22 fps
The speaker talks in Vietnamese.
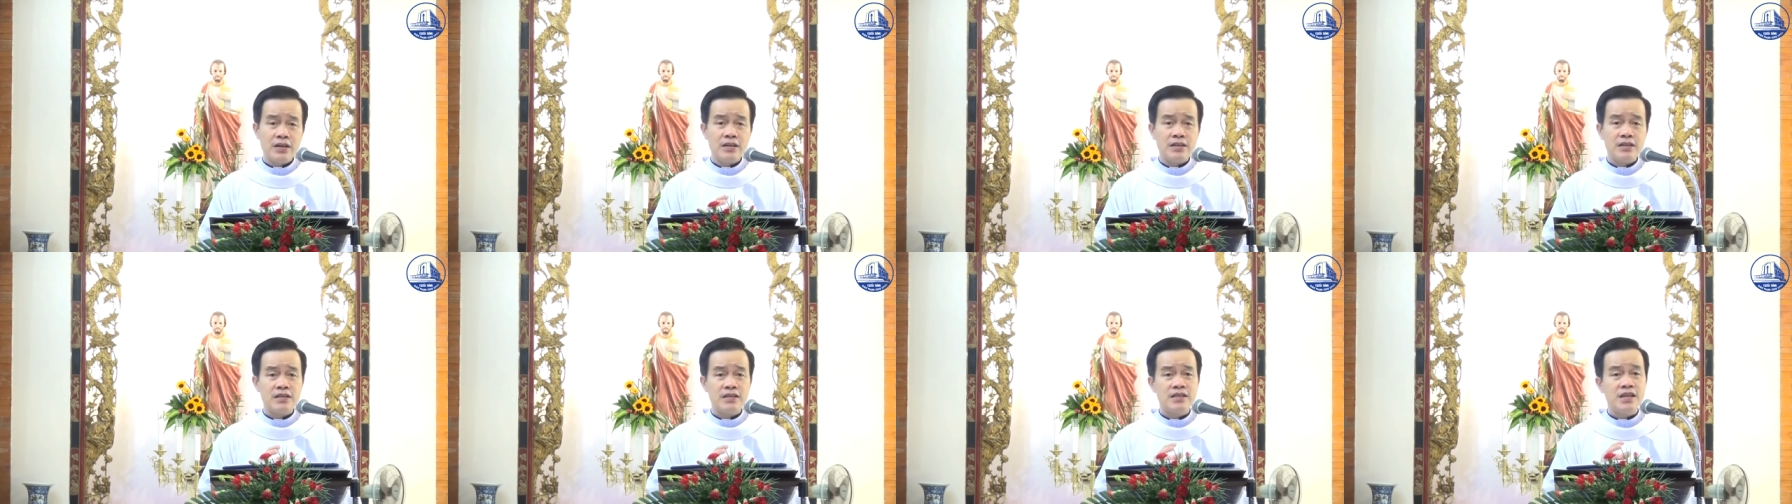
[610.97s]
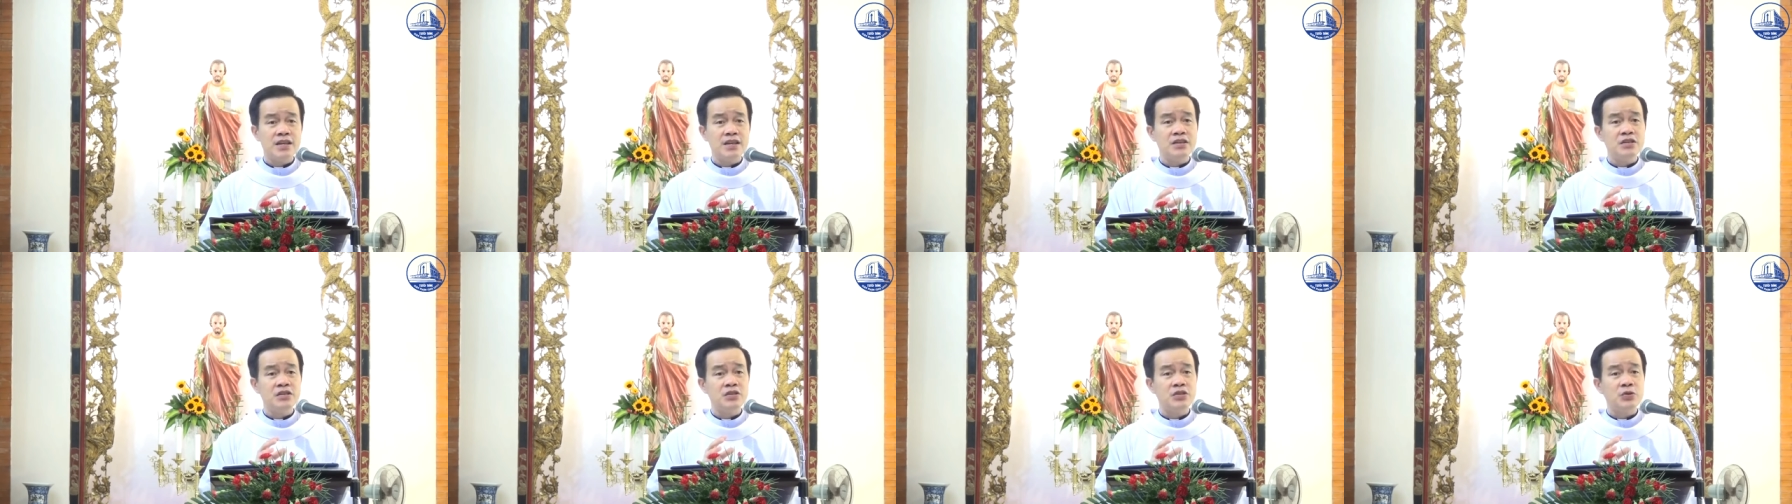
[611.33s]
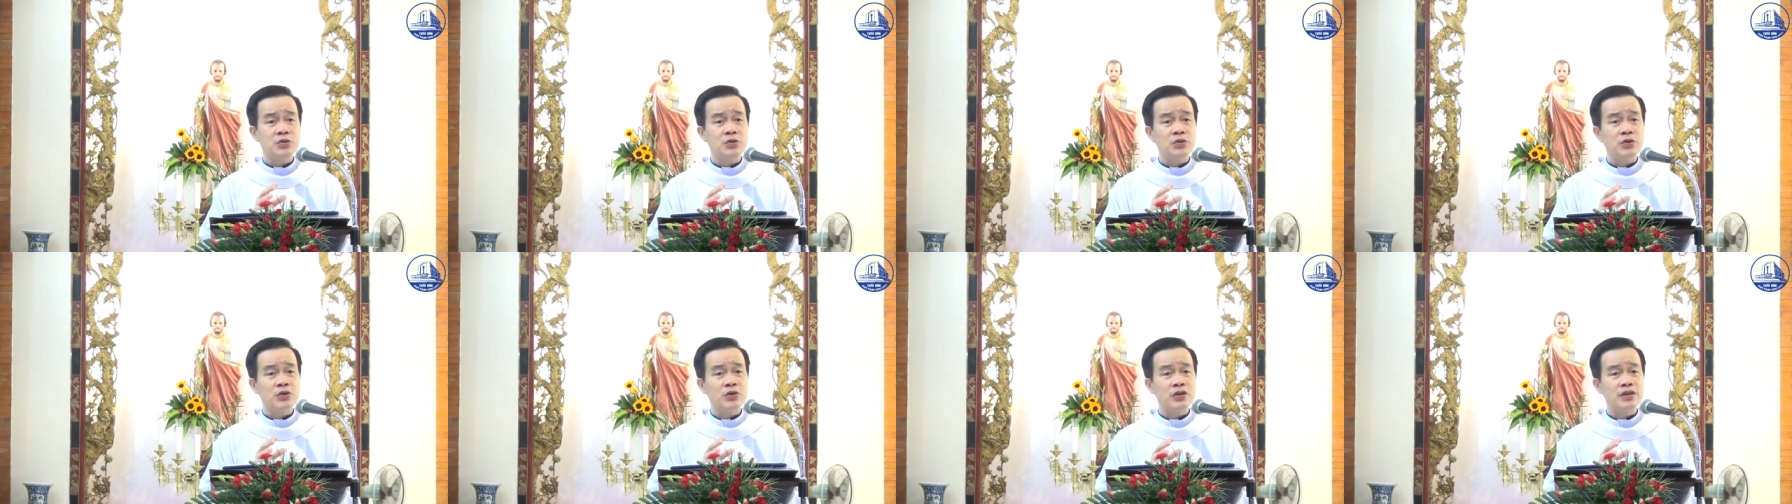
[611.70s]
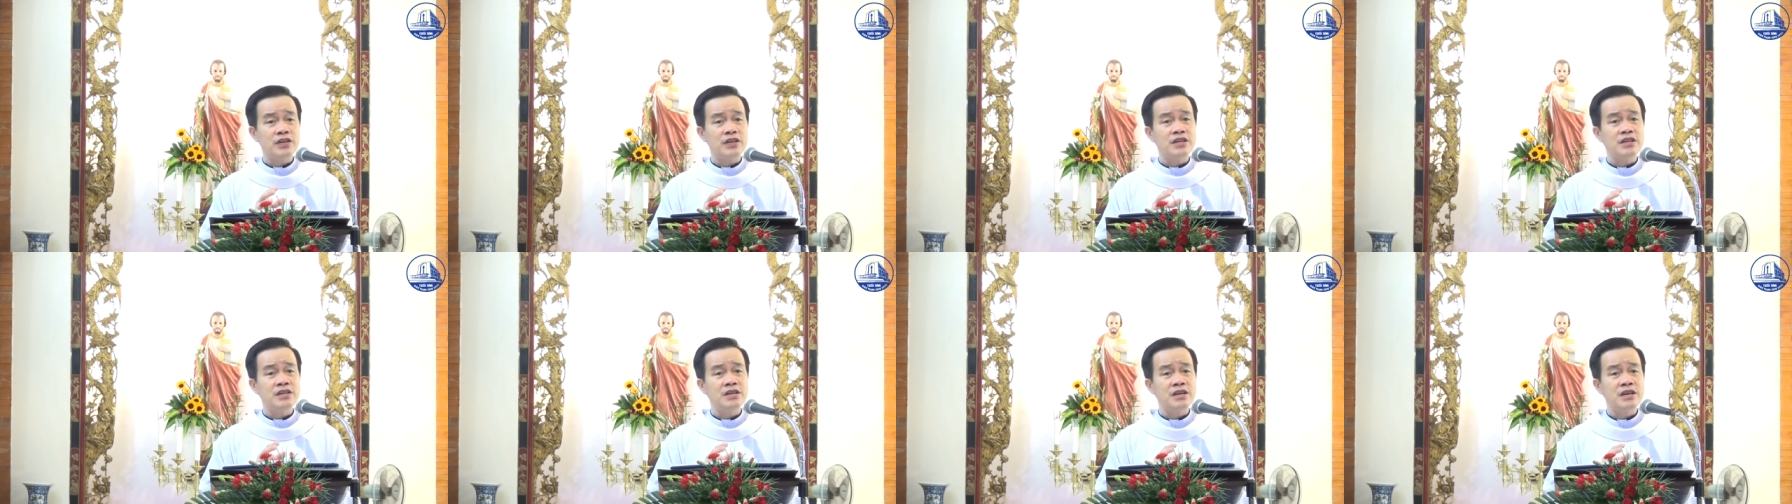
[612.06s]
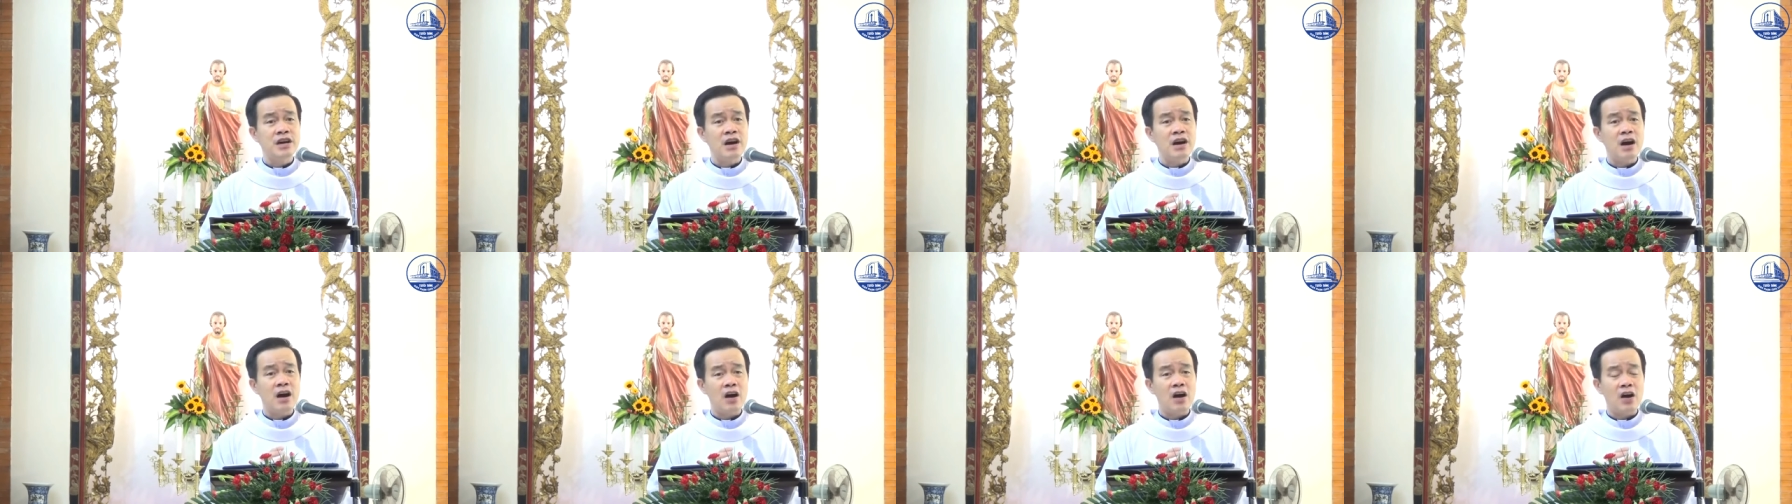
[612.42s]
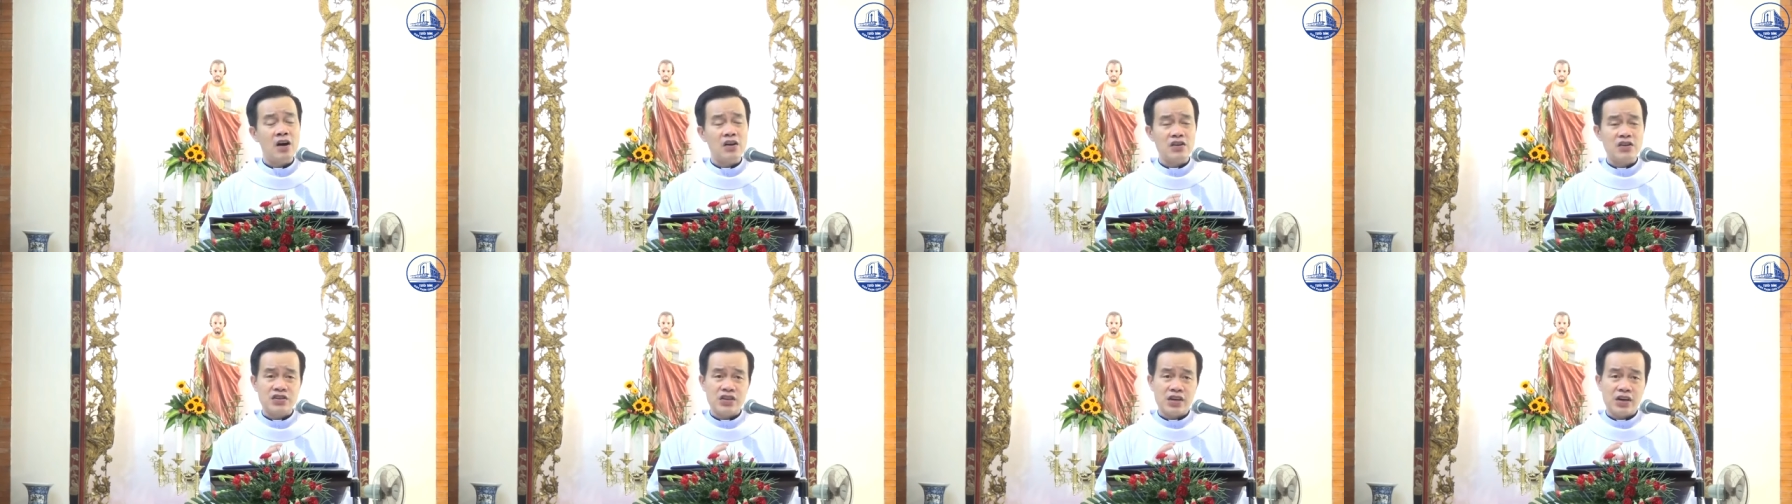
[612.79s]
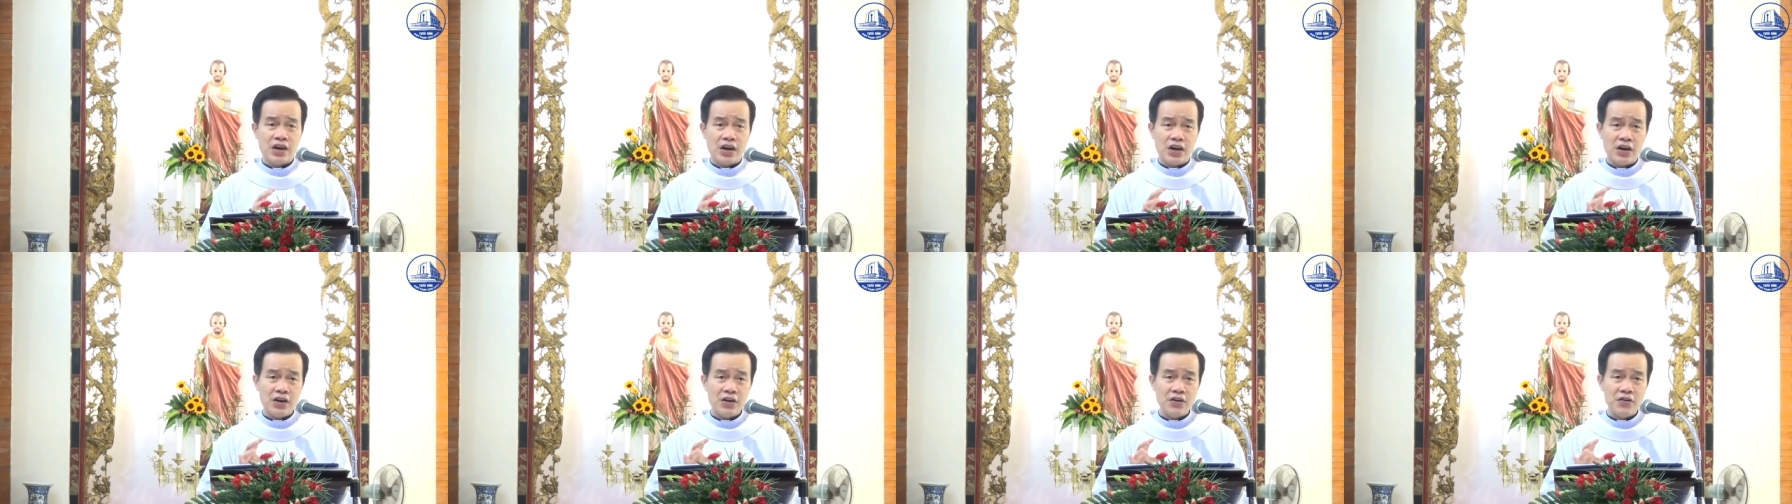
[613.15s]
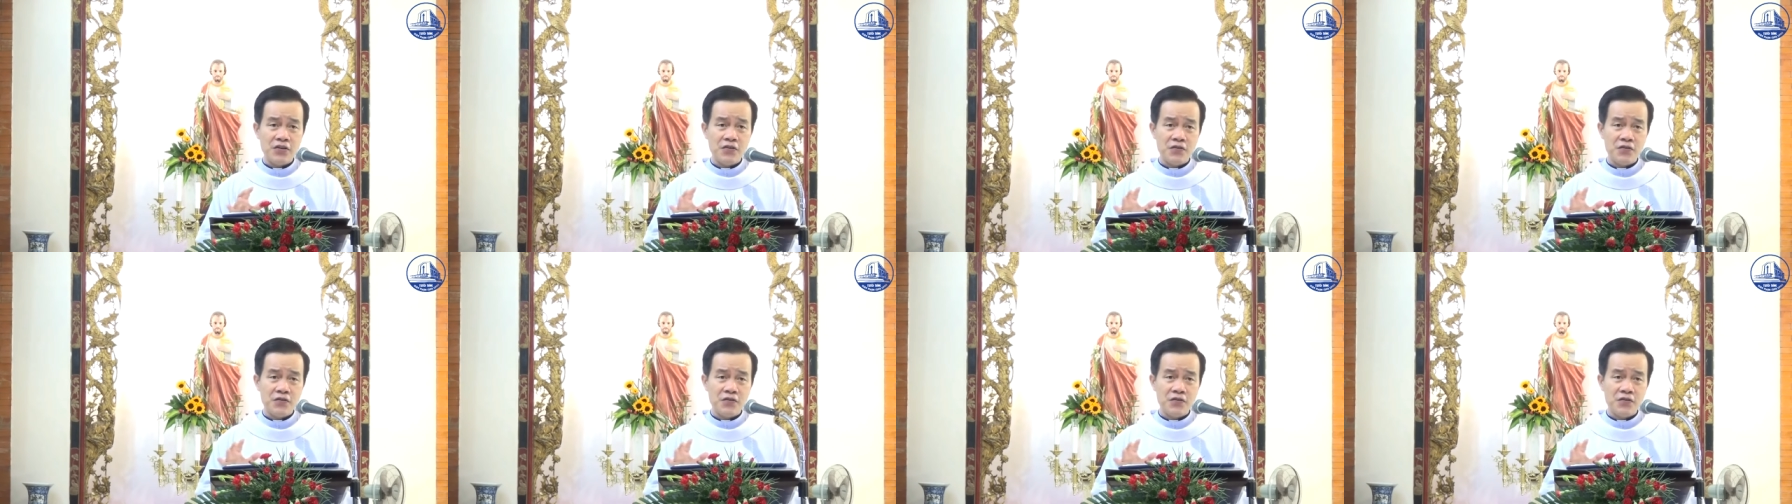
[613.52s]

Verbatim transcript: xin chúa đưa họ trở